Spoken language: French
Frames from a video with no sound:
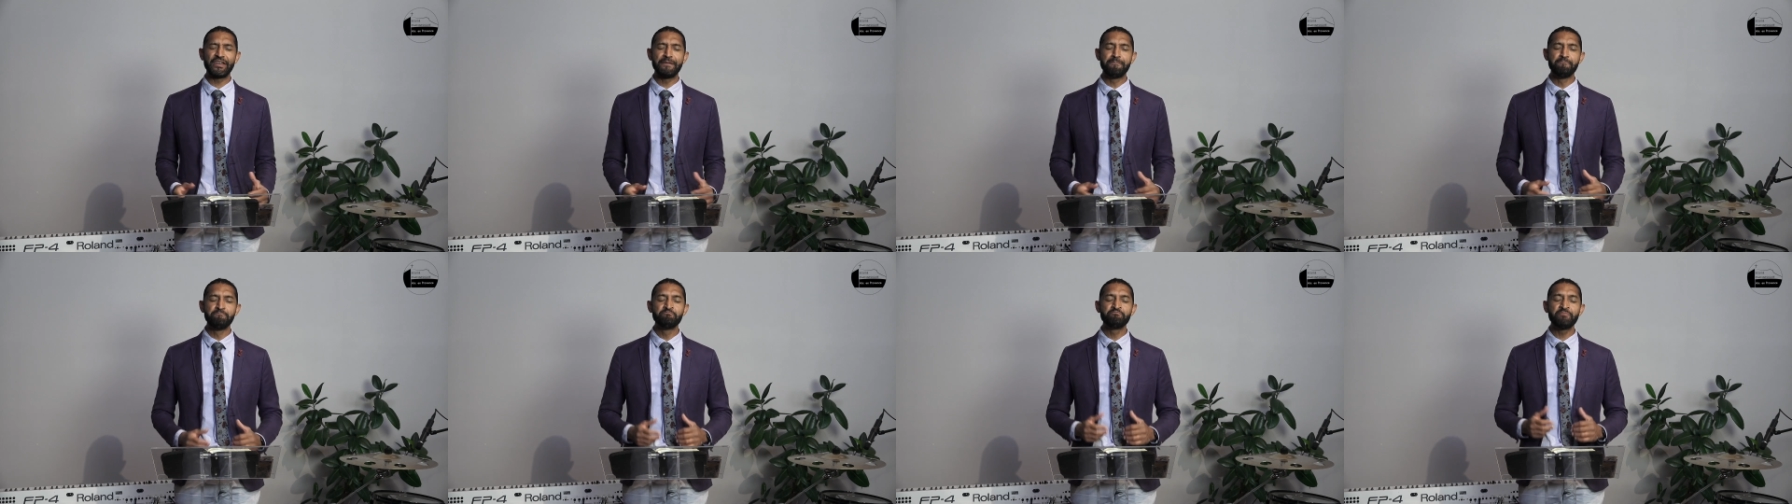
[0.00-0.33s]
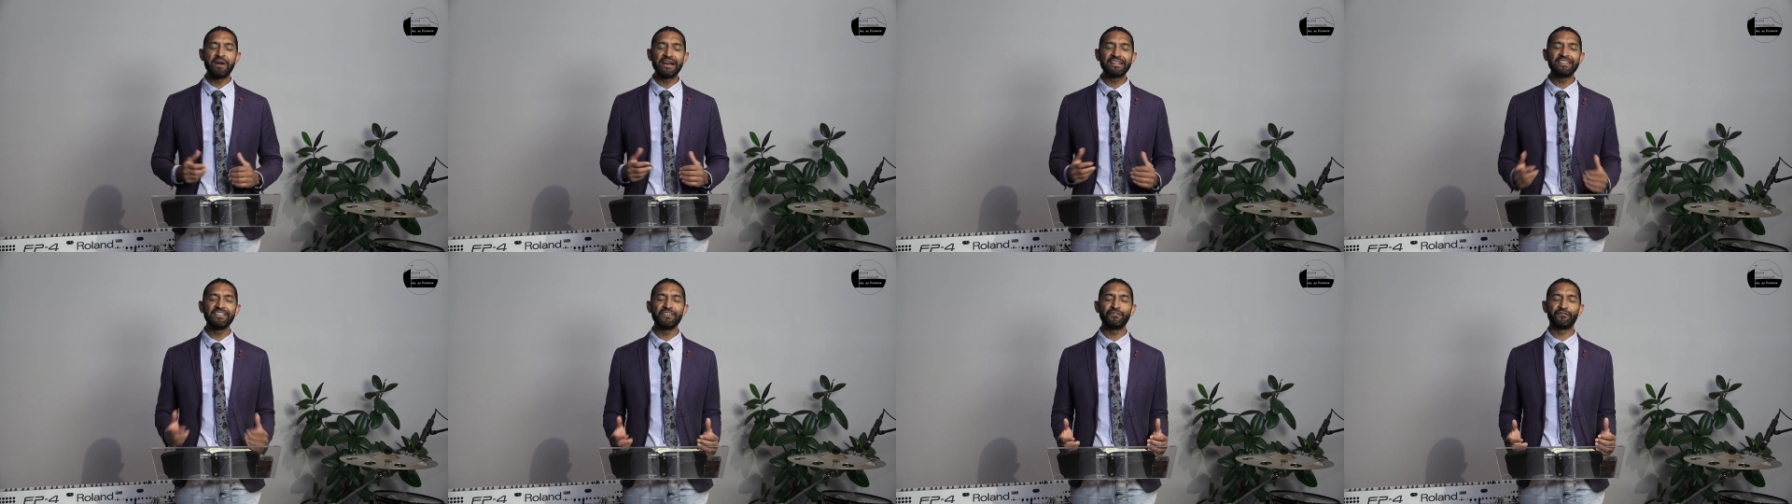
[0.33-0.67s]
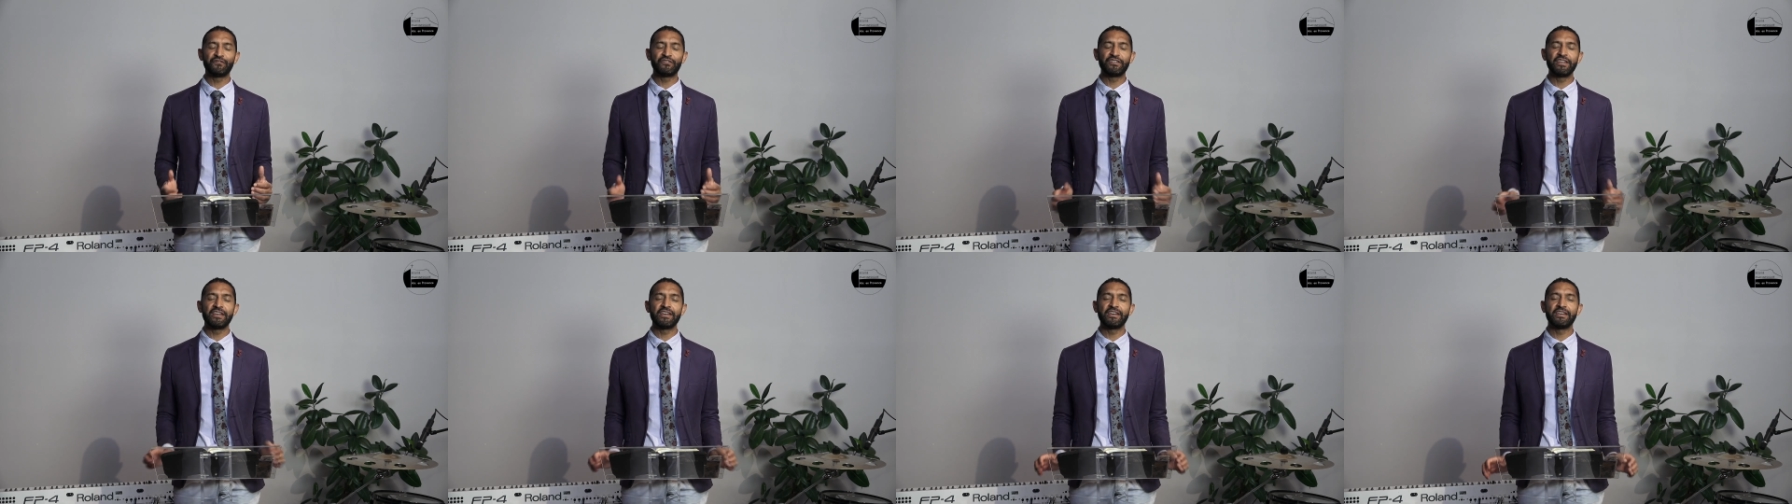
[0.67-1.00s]

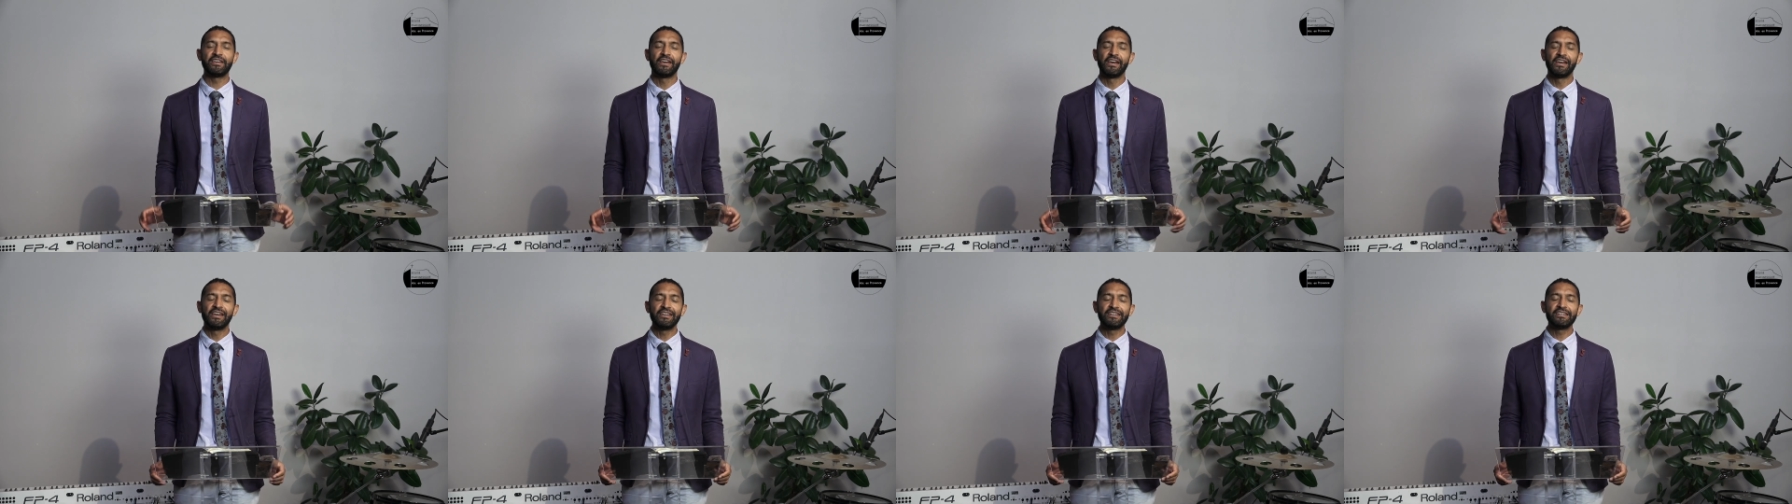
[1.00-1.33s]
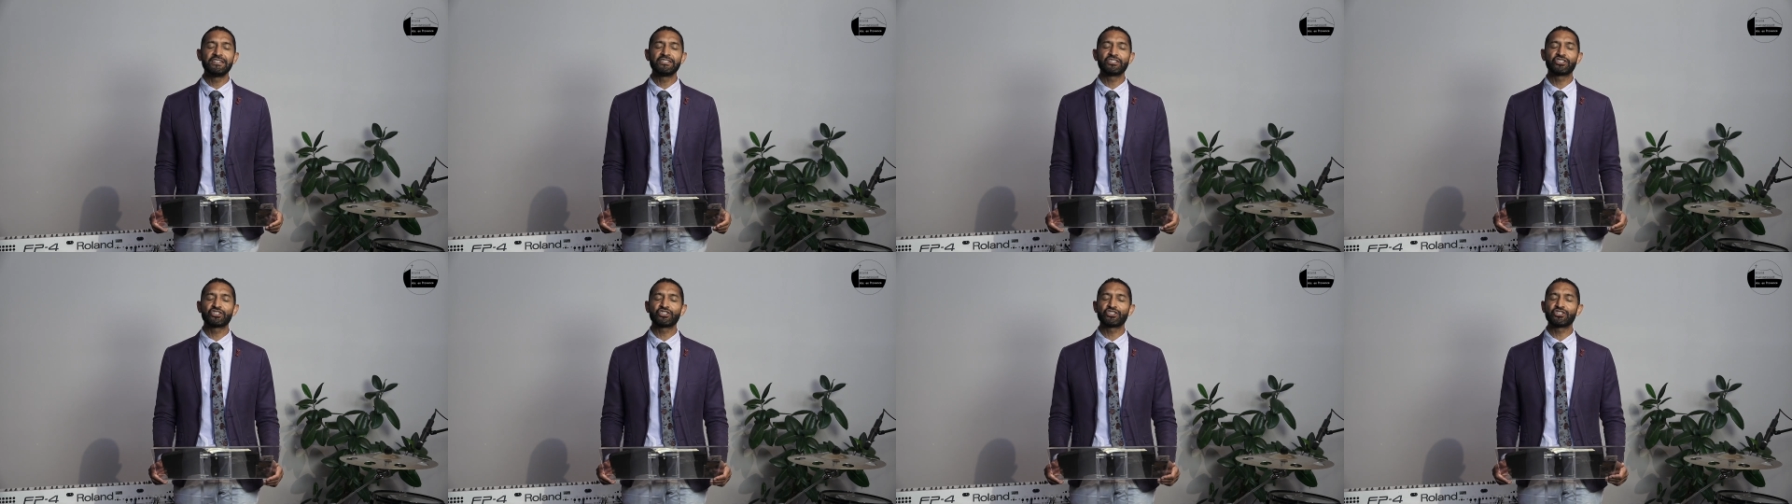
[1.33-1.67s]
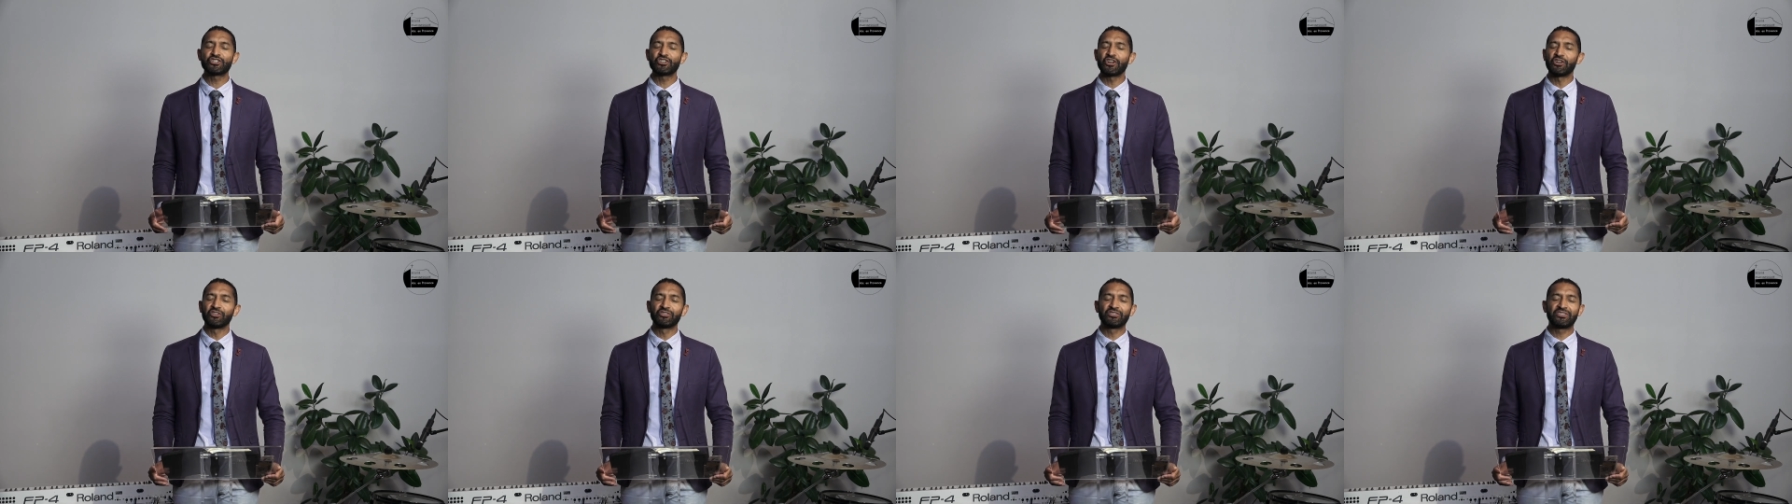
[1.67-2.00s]
magnifié et
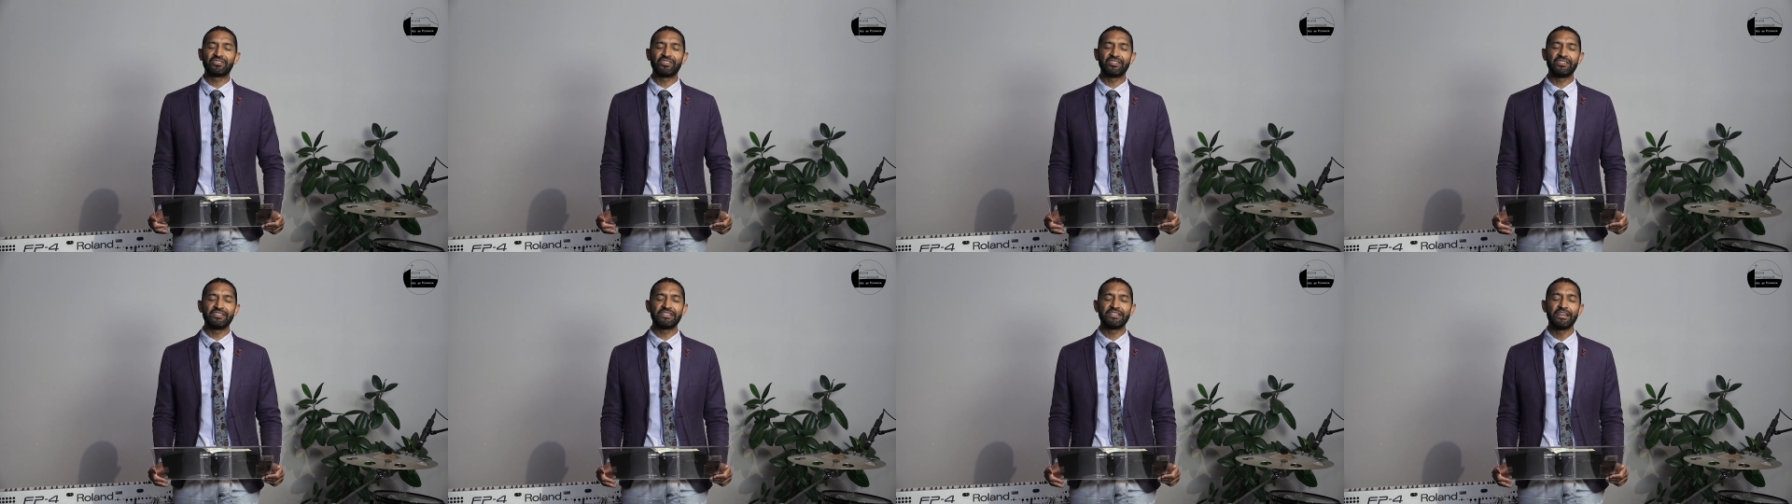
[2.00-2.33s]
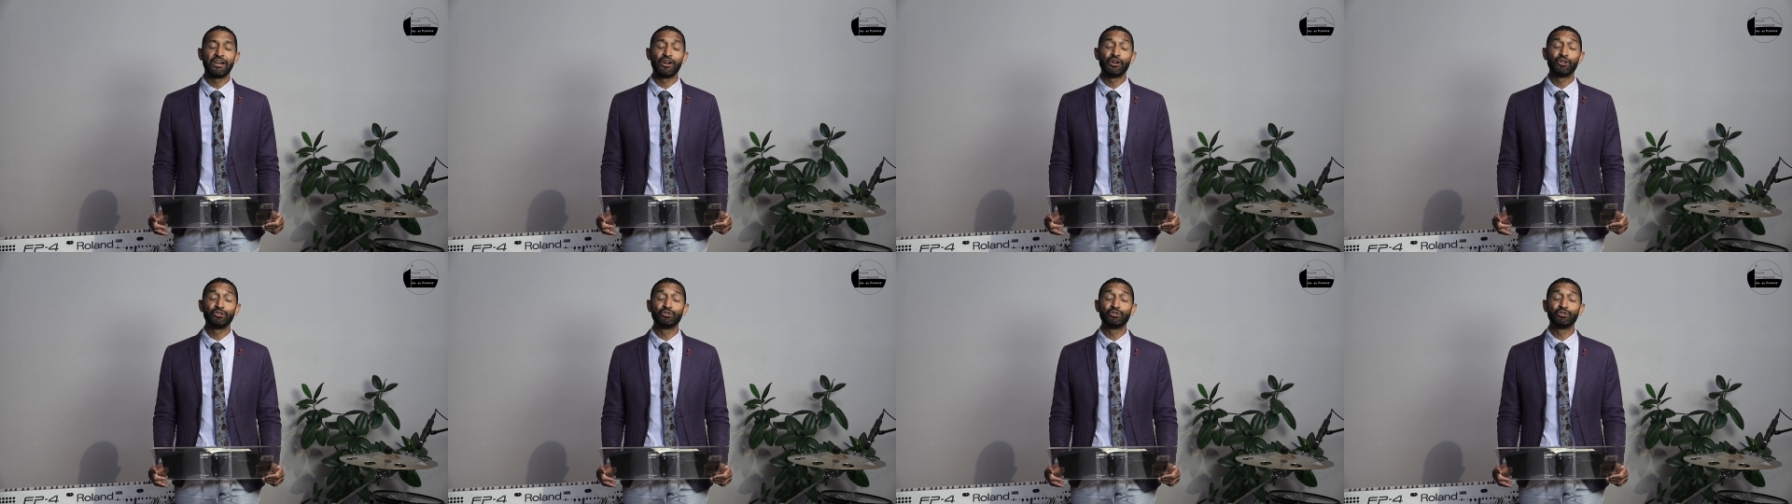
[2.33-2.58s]
chanté